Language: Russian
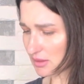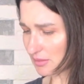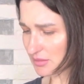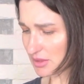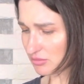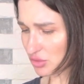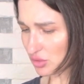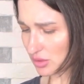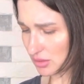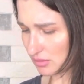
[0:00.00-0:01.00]
Там
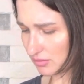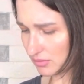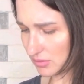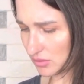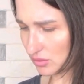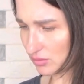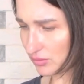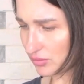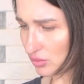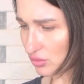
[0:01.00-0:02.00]
девушка ну,
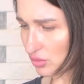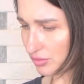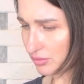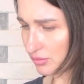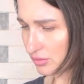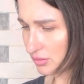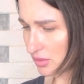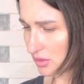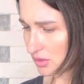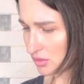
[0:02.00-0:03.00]
в другом
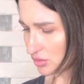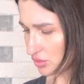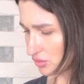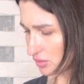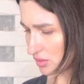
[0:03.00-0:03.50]
чуть